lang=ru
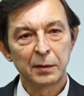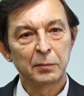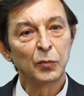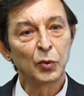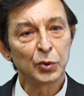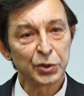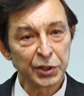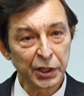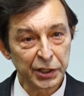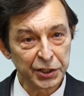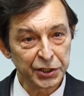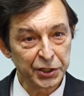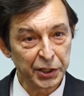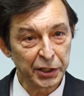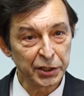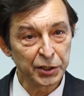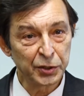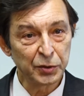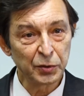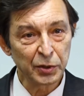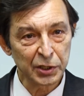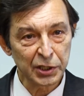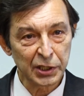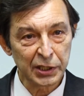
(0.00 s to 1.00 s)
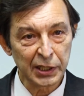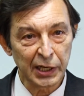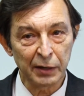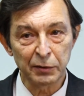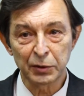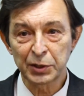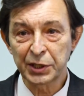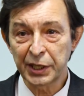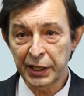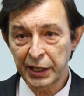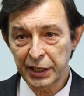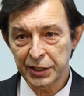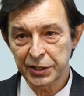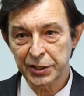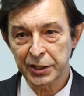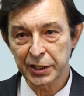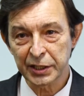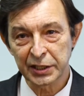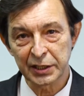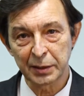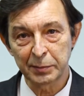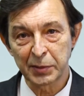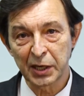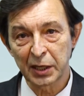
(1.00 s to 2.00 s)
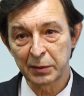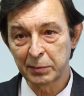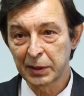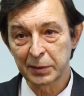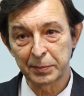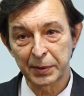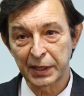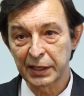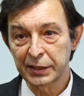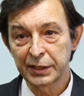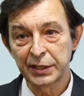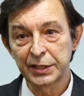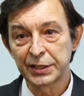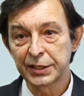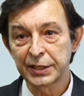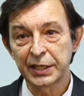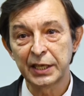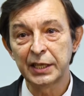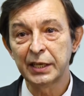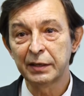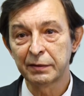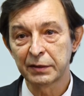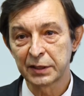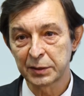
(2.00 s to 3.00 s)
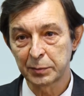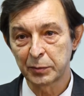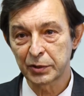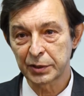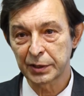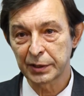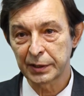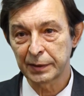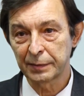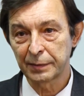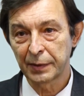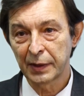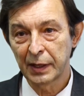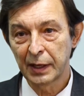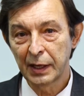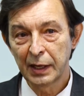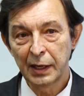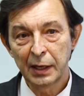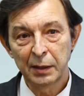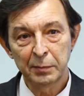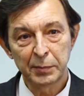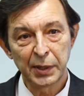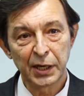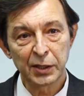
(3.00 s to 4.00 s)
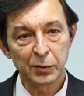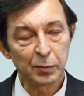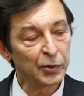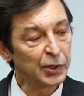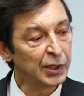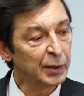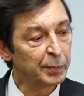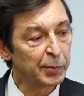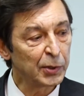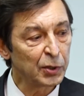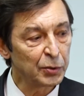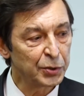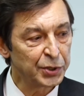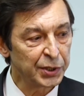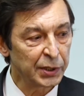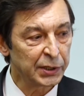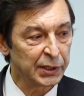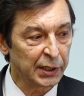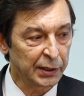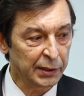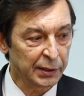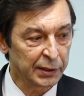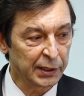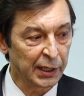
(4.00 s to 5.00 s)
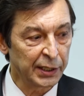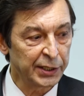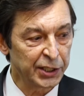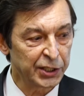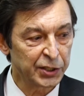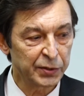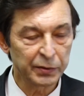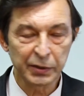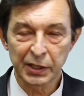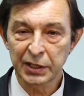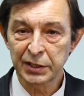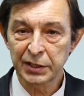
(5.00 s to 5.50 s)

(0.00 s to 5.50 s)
Музыка через него шла, а вот речь разобрать было практически невозможно. Поэтому он не получил дальнейшего